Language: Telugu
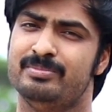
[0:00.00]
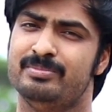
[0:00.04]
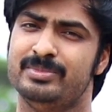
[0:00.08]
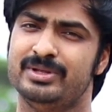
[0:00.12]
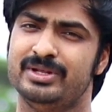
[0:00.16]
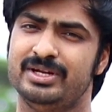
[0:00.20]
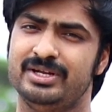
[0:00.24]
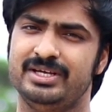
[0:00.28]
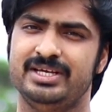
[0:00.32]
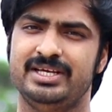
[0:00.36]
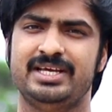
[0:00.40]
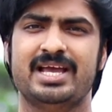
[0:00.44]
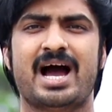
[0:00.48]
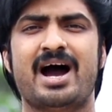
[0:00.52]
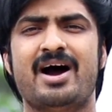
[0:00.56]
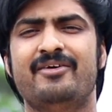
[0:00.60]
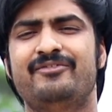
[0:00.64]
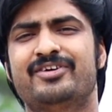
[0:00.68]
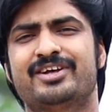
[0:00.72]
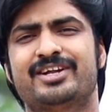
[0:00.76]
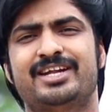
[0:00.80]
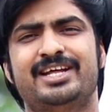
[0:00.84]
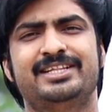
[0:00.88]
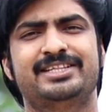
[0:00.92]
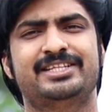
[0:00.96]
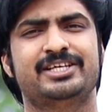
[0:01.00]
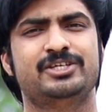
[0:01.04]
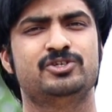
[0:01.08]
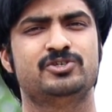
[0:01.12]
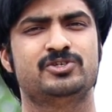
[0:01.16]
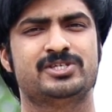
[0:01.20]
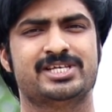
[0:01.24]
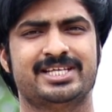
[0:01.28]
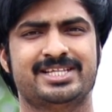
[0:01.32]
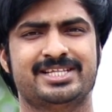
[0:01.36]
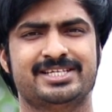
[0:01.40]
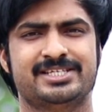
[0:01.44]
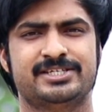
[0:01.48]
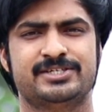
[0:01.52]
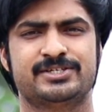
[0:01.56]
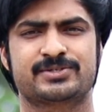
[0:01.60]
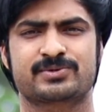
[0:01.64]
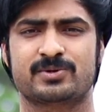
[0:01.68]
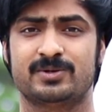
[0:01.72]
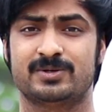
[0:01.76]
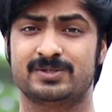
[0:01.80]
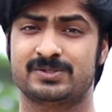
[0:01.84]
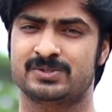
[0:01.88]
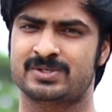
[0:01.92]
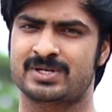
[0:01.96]
మీరు ఈ ఆఫర్ని అయితే యూజ్ అయితే
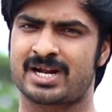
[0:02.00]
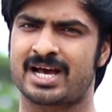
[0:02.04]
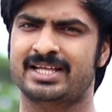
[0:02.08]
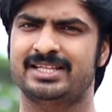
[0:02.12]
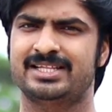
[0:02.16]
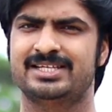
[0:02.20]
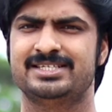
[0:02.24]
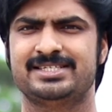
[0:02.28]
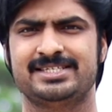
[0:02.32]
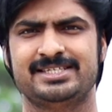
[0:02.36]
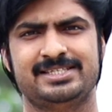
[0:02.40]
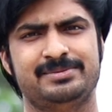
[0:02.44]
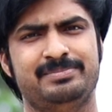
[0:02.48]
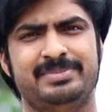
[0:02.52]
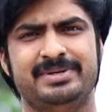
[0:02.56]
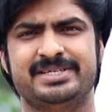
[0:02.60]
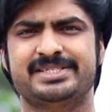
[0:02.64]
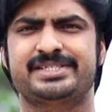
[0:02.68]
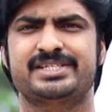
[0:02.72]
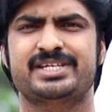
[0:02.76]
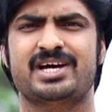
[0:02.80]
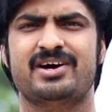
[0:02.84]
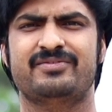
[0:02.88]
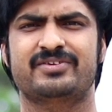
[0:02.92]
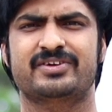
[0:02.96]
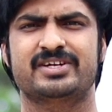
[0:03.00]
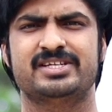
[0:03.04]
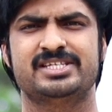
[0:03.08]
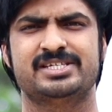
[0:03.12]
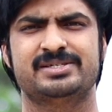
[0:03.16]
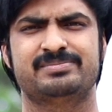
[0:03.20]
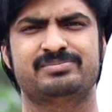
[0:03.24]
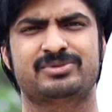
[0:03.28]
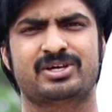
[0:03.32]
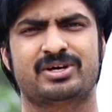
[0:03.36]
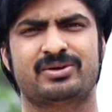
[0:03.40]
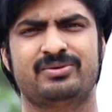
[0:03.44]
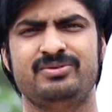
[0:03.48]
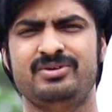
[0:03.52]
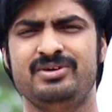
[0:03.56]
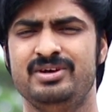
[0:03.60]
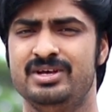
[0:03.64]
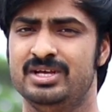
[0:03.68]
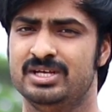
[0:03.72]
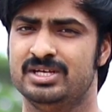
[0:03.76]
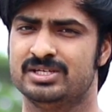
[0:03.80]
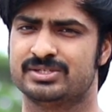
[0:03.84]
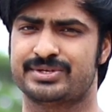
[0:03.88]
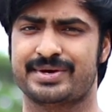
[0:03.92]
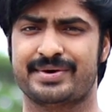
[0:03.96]
చేసుకోవచ్చు నాకు తెలిసి ఇది బెస్ట్ ఆఫర్ అని చెప్తాను
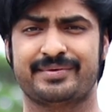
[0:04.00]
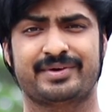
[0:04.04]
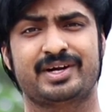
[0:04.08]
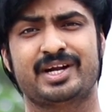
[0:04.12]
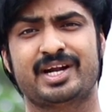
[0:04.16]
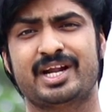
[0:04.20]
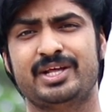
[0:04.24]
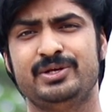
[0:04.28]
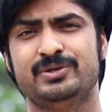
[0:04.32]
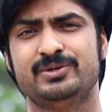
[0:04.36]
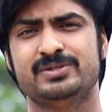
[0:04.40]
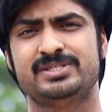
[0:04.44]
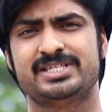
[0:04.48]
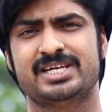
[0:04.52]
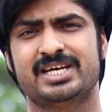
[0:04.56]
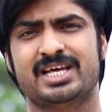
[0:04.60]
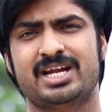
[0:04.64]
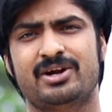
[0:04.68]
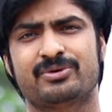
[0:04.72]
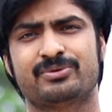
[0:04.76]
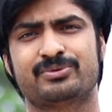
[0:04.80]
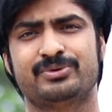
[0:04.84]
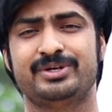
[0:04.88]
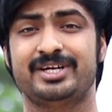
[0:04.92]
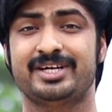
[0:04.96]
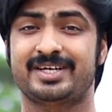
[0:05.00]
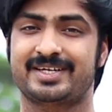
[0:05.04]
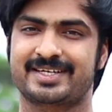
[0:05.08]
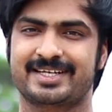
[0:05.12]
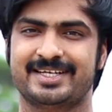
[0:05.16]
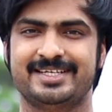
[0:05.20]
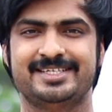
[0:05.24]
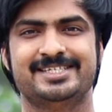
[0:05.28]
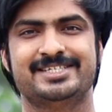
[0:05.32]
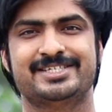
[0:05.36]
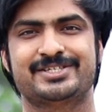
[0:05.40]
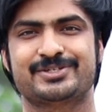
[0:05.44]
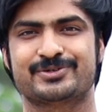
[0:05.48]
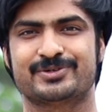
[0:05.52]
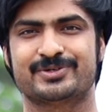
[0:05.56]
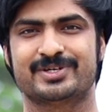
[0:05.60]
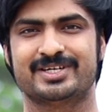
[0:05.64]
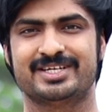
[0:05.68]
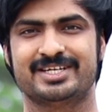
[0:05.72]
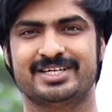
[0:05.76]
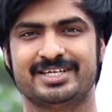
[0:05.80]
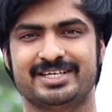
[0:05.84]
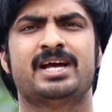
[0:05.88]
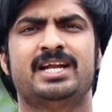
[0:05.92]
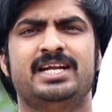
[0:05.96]
సో ఎవరైనా యూజ్ చేయాలనుకుంటే ట్రై చేసి
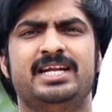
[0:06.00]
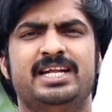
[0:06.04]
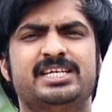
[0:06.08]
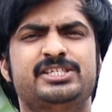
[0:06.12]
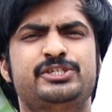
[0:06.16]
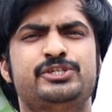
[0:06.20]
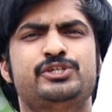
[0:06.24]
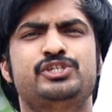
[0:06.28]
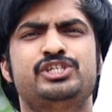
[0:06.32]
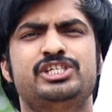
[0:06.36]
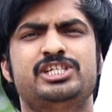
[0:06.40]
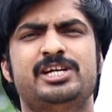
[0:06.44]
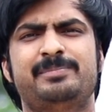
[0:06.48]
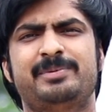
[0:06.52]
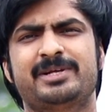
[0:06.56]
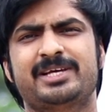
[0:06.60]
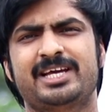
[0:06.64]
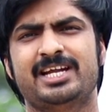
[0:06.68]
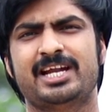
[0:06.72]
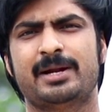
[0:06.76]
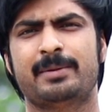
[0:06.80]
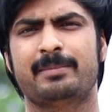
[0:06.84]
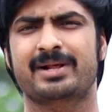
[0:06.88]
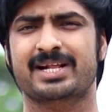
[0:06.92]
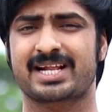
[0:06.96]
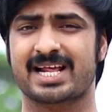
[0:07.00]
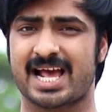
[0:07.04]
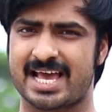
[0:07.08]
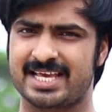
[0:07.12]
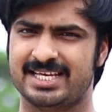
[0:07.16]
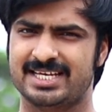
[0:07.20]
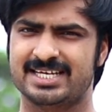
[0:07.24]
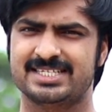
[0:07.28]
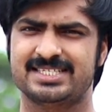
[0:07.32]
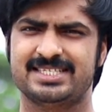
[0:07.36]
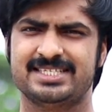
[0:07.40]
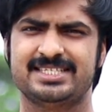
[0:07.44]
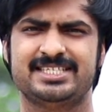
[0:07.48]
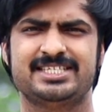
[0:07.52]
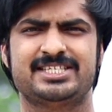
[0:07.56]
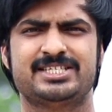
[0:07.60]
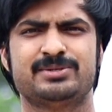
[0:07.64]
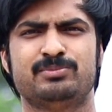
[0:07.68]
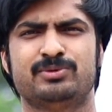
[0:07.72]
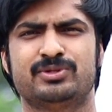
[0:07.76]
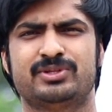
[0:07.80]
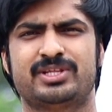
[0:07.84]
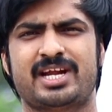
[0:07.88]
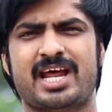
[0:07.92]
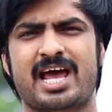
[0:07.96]
చూడండి నెక్స్ట్ వచ్చేటప్పటికైనా మనకి ఐఆర్సీటీసీ
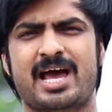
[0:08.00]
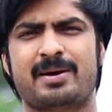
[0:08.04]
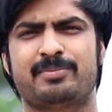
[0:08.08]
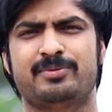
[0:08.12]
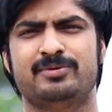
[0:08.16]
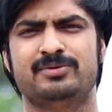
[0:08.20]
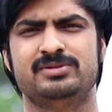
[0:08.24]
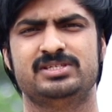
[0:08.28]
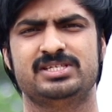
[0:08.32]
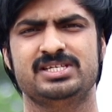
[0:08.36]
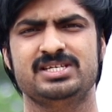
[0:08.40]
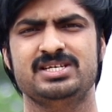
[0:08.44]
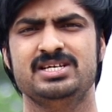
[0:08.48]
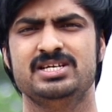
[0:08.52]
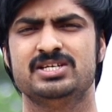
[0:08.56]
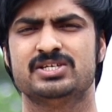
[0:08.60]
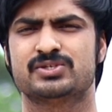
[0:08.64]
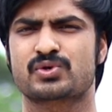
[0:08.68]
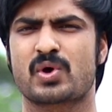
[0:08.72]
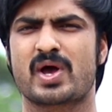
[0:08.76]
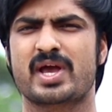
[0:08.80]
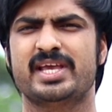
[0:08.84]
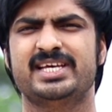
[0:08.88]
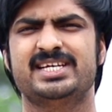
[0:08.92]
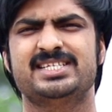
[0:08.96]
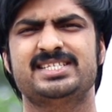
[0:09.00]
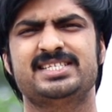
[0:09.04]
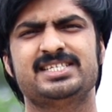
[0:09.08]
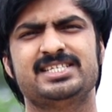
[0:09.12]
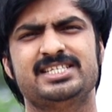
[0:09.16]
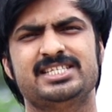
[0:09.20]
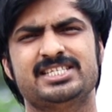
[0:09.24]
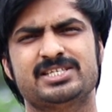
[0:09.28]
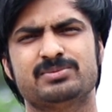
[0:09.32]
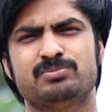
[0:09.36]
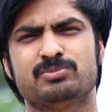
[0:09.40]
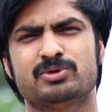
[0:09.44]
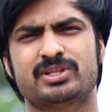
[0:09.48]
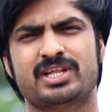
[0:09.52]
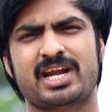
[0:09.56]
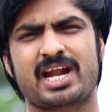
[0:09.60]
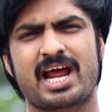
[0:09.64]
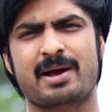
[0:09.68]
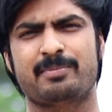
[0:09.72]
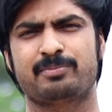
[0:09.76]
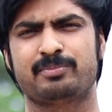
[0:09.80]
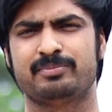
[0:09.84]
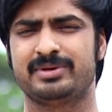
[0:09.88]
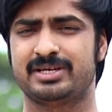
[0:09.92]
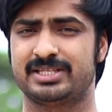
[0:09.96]
ముద్ర యాప్ నుంచి సో ఐఆర్సీటీసీ ముద్ర
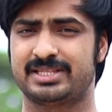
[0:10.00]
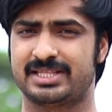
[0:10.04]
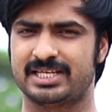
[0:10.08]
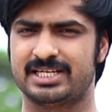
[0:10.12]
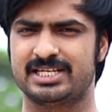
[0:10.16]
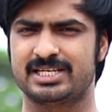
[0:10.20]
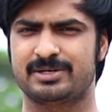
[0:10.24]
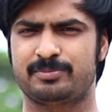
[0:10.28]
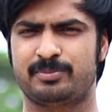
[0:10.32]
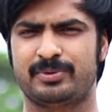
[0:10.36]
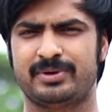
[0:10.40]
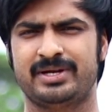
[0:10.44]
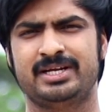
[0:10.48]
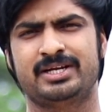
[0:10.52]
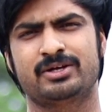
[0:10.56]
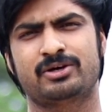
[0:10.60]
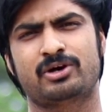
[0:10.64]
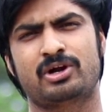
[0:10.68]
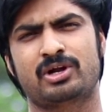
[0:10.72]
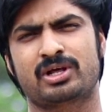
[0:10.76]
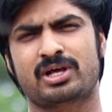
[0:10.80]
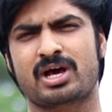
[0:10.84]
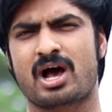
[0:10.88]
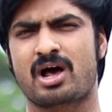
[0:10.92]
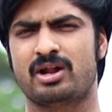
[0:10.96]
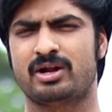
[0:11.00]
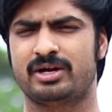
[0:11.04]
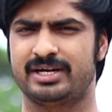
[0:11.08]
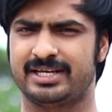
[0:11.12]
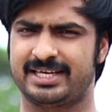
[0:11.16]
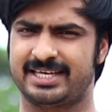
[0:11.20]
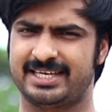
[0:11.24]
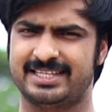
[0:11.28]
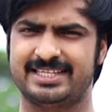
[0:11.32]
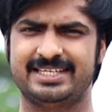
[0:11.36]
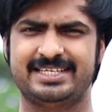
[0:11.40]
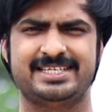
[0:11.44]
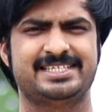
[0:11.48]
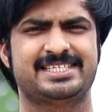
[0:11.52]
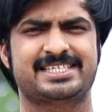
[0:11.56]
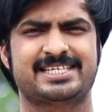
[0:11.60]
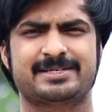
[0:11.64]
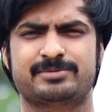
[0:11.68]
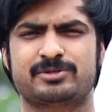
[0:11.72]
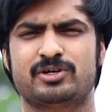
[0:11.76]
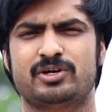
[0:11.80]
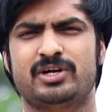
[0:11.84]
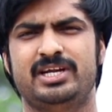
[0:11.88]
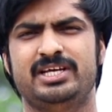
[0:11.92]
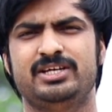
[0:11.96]
యాప్ మీకు తెలియకపోయింది కనుక ఆల్రెడీ కింద
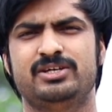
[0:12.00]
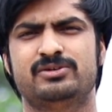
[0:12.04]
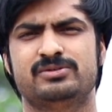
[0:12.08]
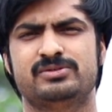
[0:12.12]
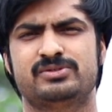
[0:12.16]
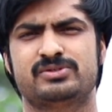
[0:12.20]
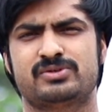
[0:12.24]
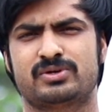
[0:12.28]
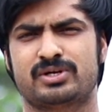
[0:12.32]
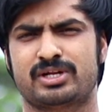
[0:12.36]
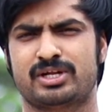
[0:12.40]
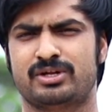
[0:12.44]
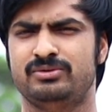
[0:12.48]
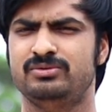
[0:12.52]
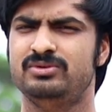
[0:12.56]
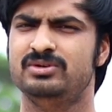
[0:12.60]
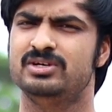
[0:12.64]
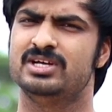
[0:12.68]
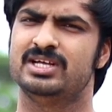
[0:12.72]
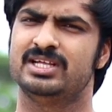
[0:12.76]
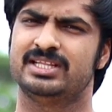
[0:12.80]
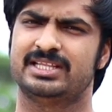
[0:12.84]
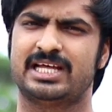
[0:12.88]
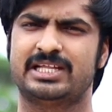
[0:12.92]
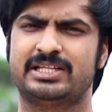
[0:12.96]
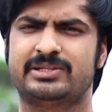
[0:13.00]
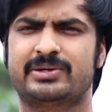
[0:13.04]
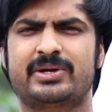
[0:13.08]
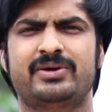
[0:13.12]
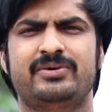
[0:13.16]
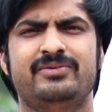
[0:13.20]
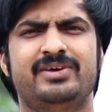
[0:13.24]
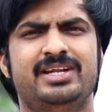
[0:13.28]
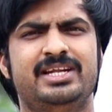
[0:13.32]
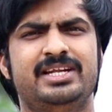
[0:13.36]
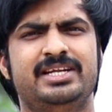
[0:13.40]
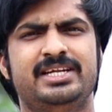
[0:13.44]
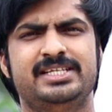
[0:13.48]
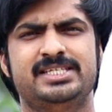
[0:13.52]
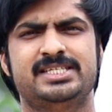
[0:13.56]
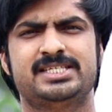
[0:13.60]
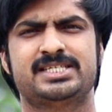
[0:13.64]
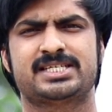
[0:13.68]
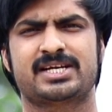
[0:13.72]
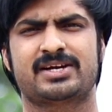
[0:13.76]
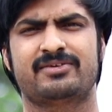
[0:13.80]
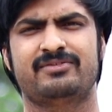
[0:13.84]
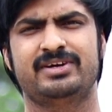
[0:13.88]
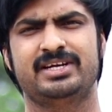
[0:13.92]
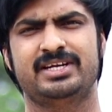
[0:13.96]
డిస్క్రిప్షన్ లింక్ ఉంచి ఉంటాను దాని ద్వారా వెళ్ళి
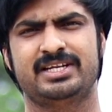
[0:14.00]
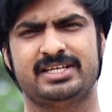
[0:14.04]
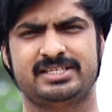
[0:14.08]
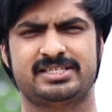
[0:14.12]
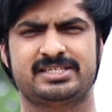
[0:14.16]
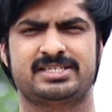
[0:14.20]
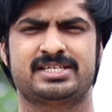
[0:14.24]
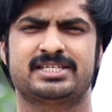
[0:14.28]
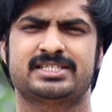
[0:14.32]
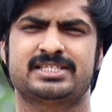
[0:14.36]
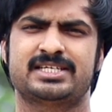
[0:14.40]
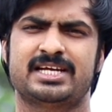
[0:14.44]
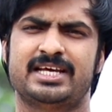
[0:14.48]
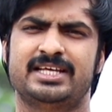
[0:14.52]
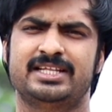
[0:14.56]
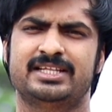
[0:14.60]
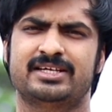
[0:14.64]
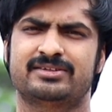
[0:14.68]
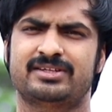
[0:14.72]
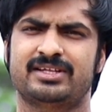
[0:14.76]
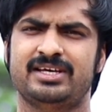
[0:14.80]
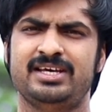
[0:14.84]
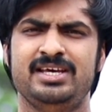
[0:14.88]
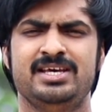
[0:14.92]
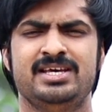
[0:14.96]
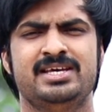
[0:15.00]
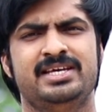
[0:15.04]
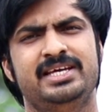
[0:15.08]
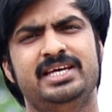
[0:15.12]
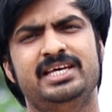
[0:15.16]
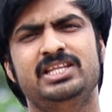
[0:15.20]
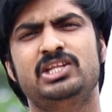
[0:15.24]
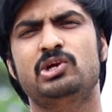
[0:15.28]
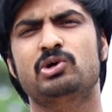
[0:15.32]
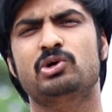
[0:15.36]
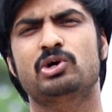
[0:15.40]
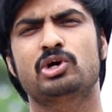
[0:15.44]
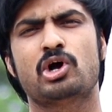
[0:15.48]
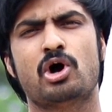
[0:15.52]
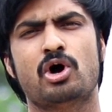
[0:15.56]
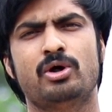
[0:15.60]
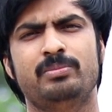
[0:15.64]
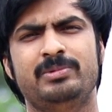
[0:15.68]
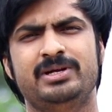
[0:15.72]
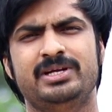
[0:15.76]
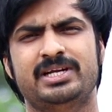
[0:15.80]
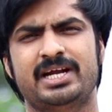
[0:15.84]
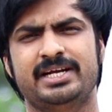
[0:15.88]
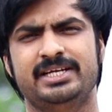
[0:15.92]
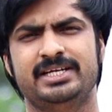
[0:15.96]
రిజిస్టర్ అవ్వండి రిజిస్ట్రేషన్ అయిన తర్వాత ఏదైనా ఒక
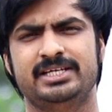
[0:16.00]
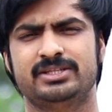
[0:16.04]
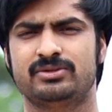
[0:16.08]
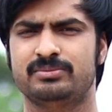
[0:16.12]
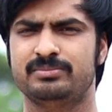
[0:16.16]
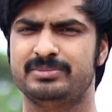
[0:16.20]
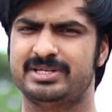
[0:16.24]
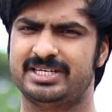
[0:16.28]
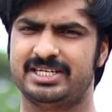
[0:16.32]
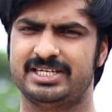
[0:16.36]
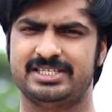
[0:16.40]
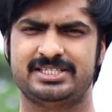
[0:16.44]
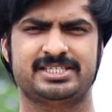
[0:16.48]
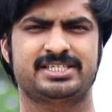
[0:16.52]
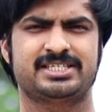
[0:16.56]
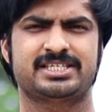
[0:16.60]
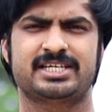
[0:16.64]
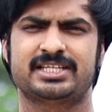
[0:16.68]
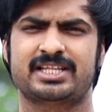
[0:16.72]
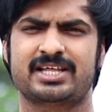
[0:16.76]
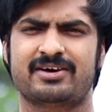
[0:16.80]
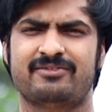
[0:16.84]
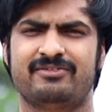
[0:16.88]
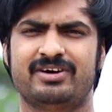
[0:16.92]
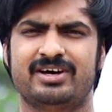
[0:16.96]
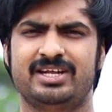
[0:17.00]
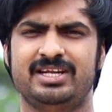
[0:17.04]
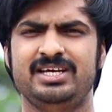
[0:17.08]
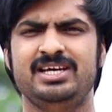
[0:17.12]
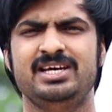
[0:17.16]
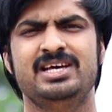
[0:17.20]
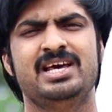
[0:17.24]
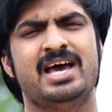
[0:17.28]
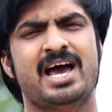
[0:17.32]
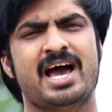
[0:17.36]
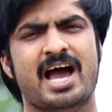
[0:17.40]
గవర్నమెంట్ ఐడితో మీరు రిజిస్టర్ అయితే అవ్వాలి